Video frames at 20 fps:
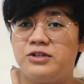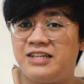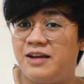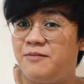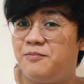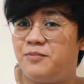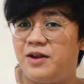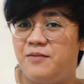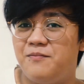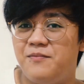
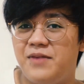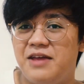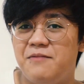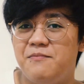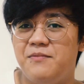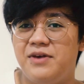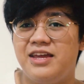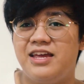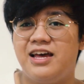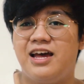Siyempre, may
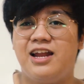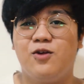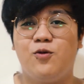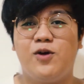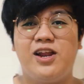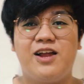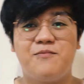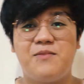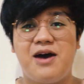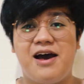mayan.
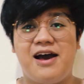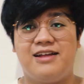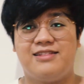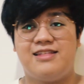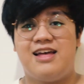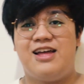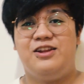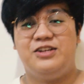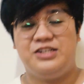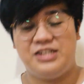Walang makakatala